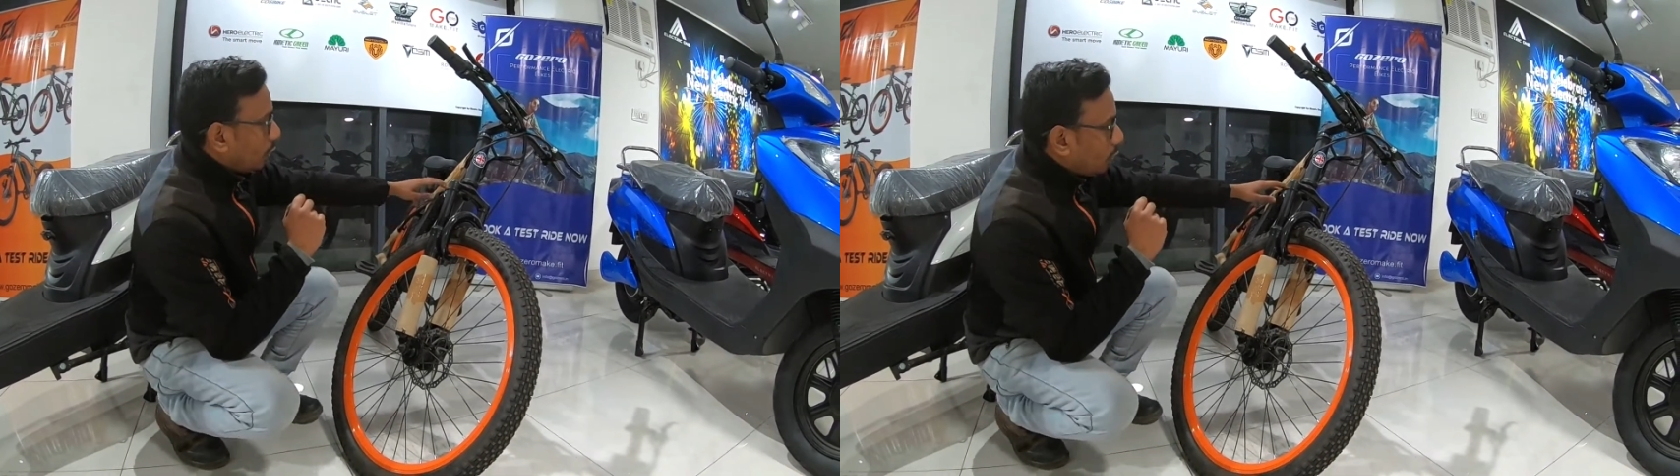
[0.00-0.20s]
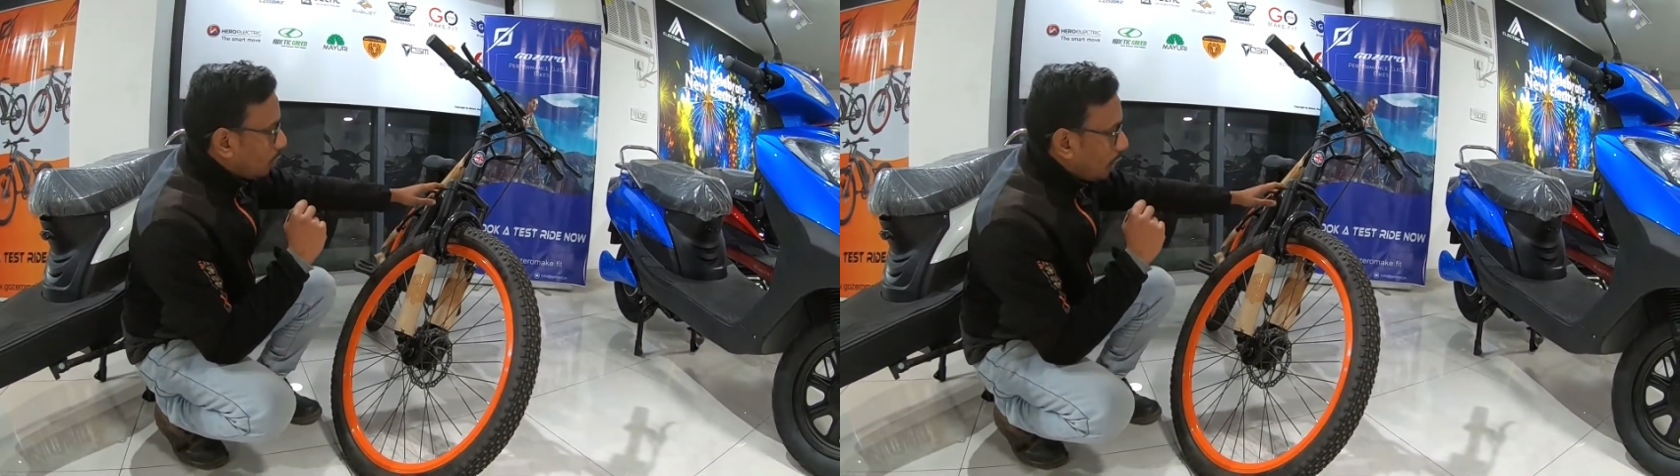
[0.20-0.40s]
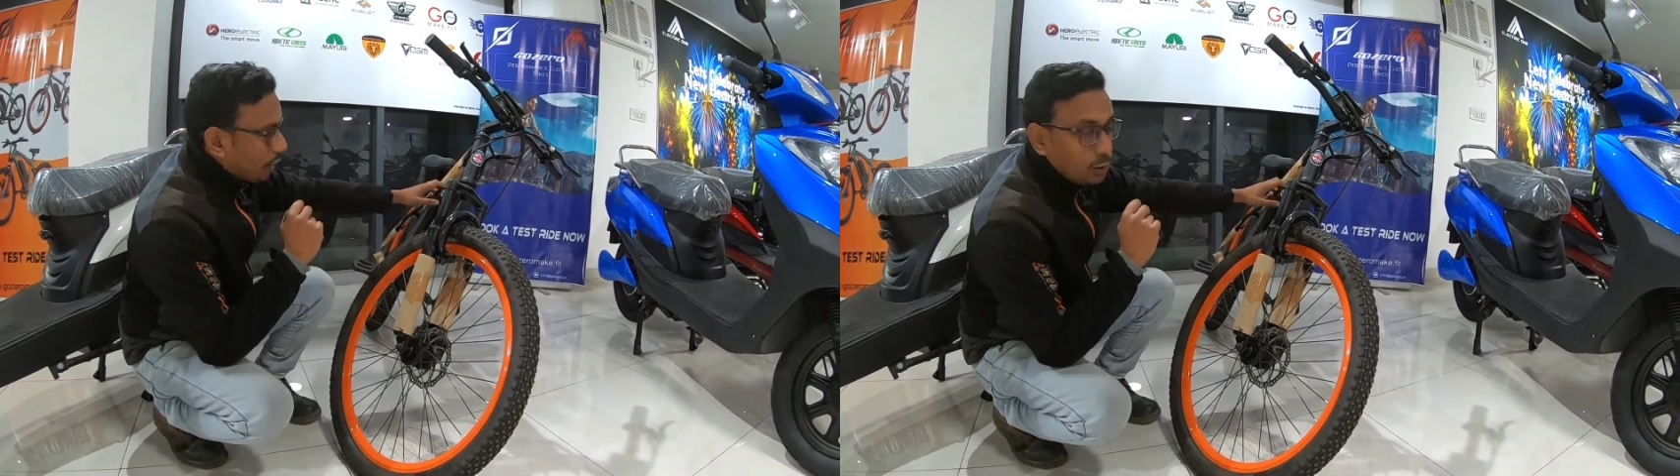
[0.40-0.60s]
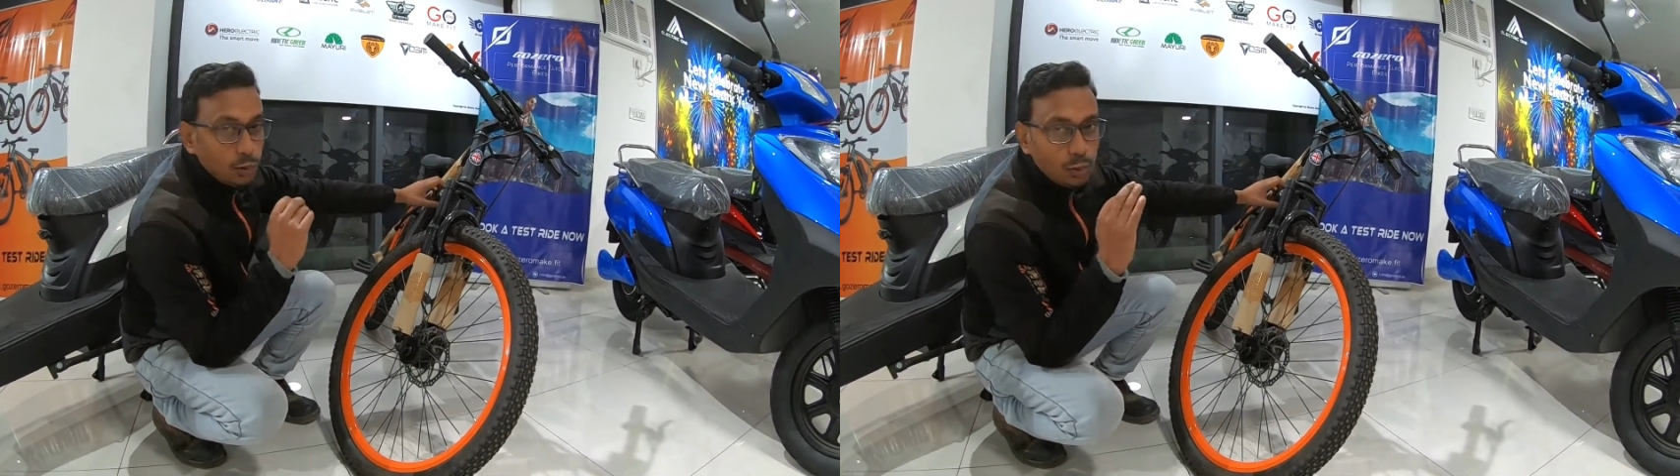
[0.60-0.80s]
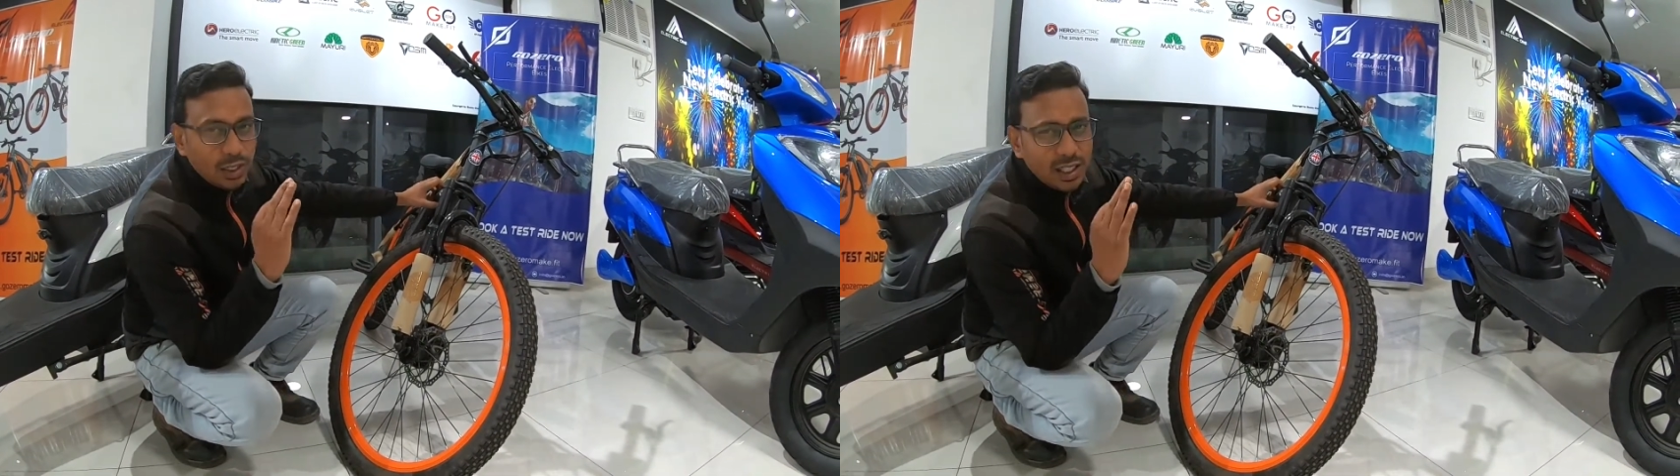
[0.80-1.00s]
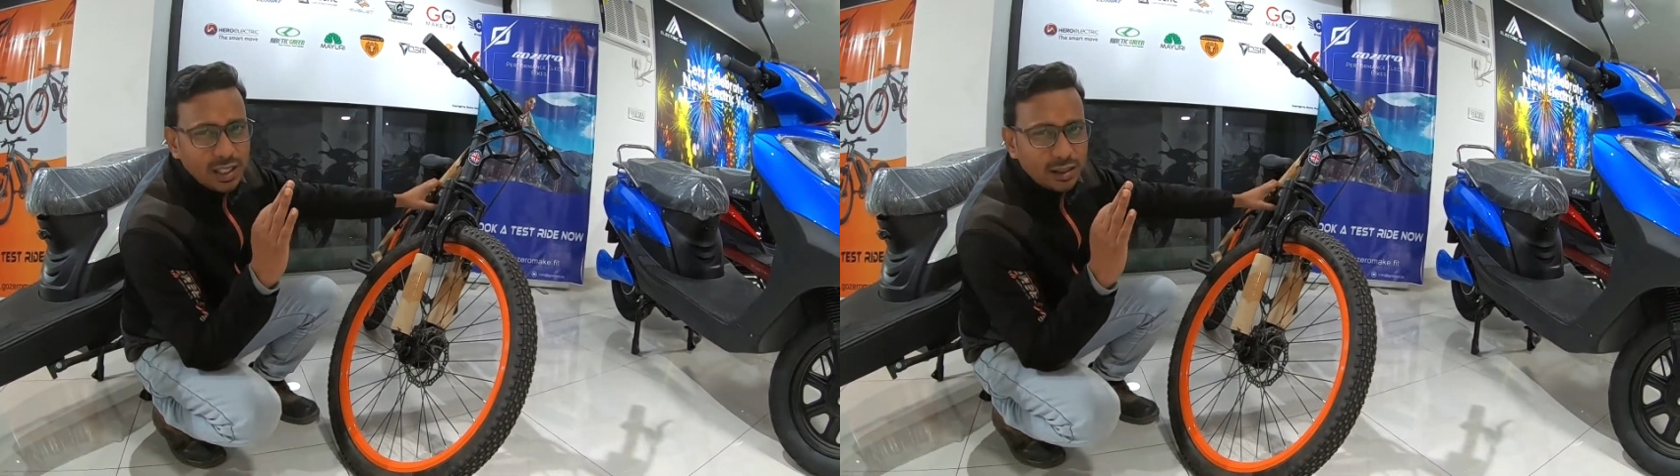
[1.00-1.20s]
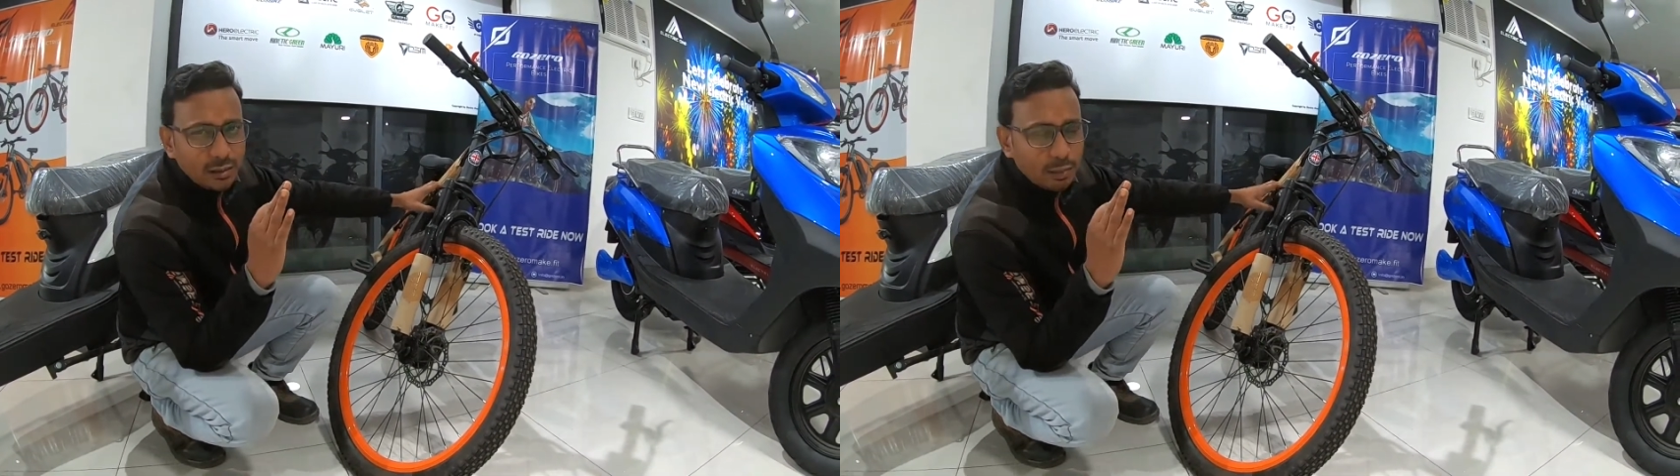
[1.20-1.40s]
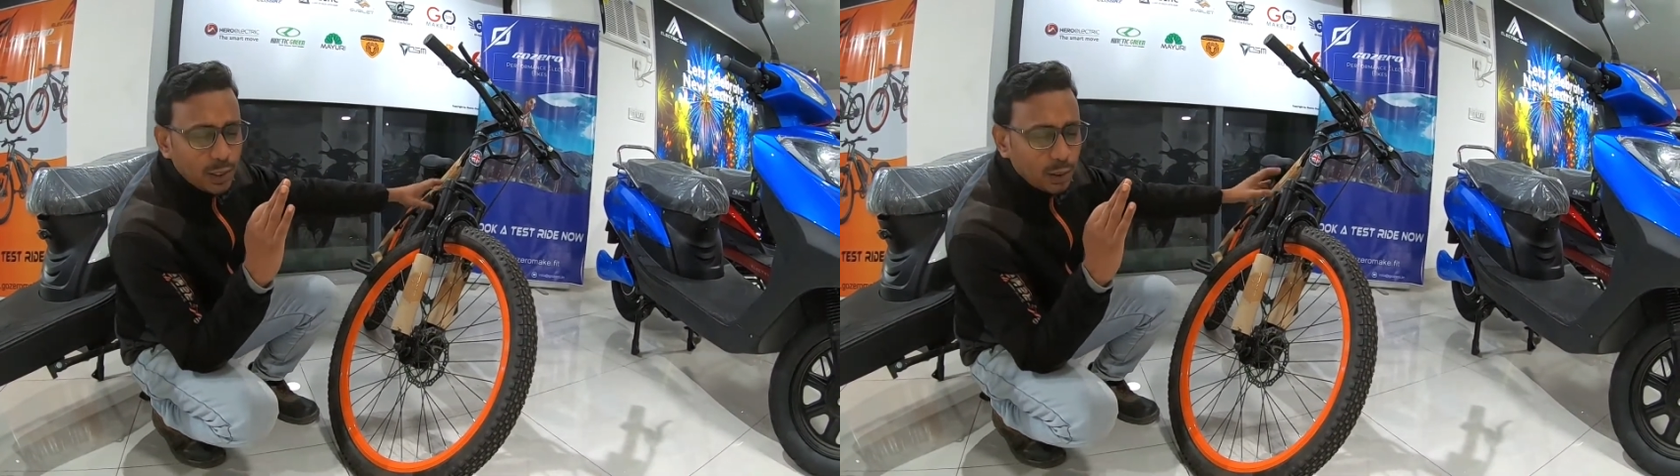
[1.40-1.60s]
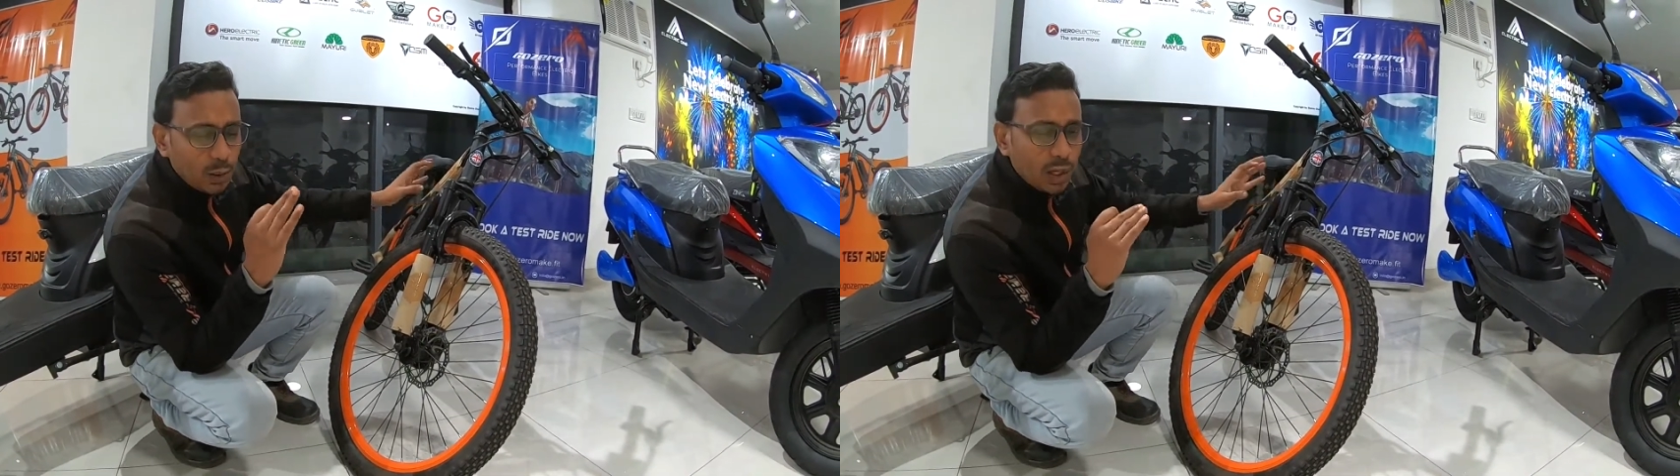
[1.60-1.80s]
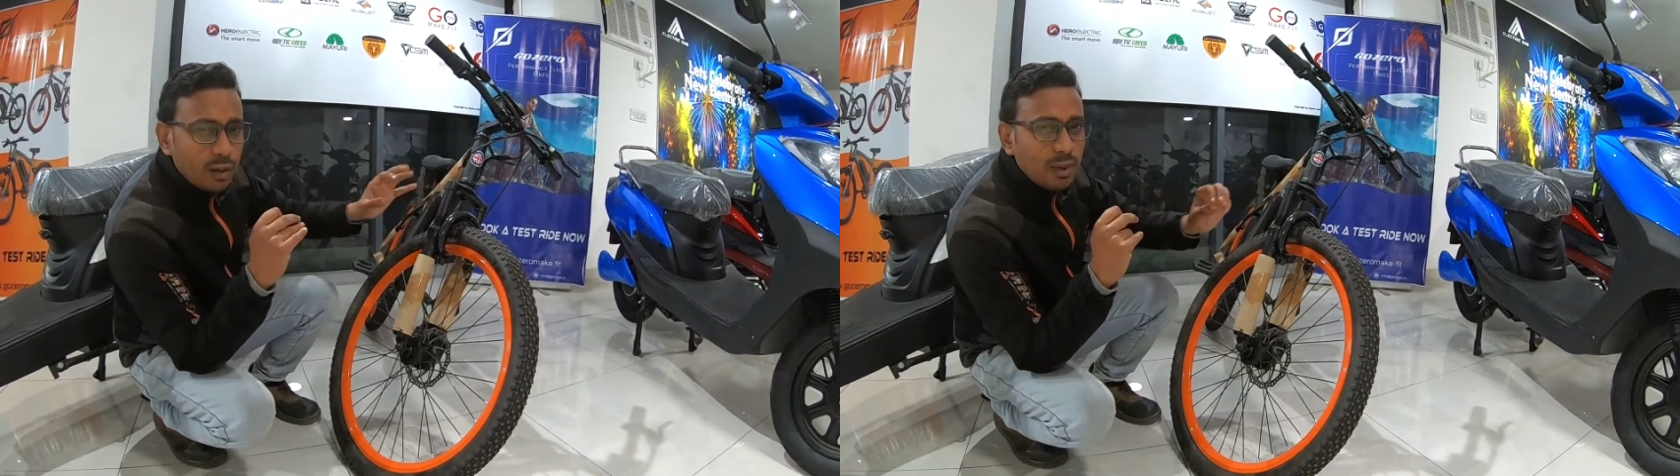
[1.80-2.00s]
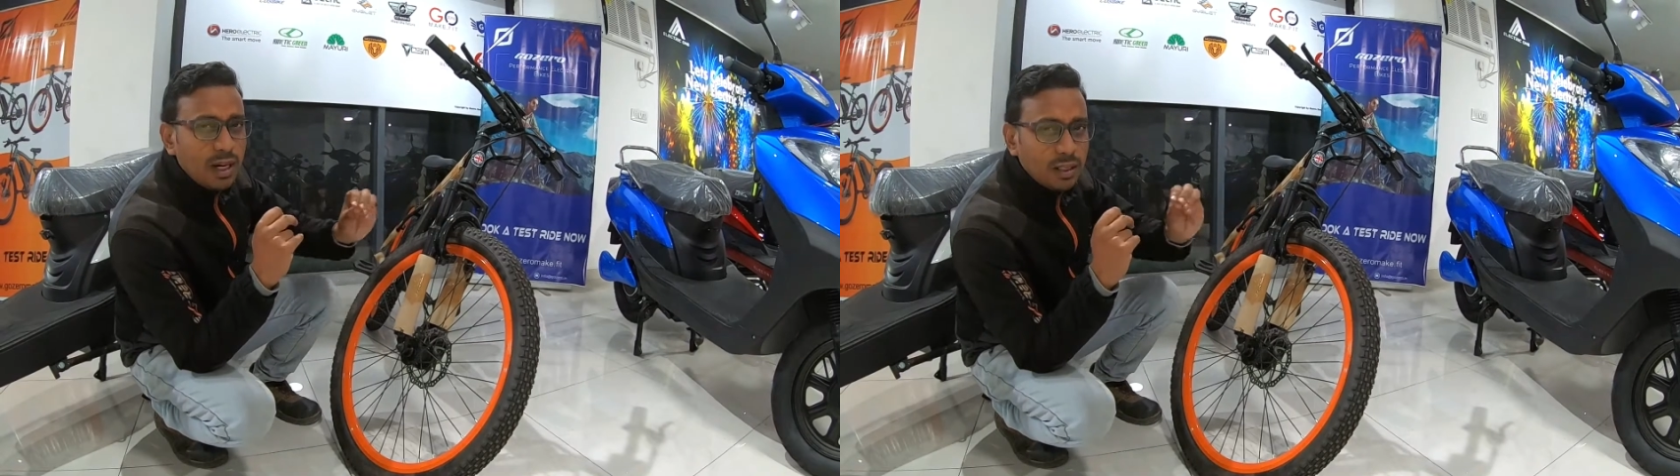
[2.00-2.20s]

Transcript: तो दोस्तों देखिए पेट्रोल का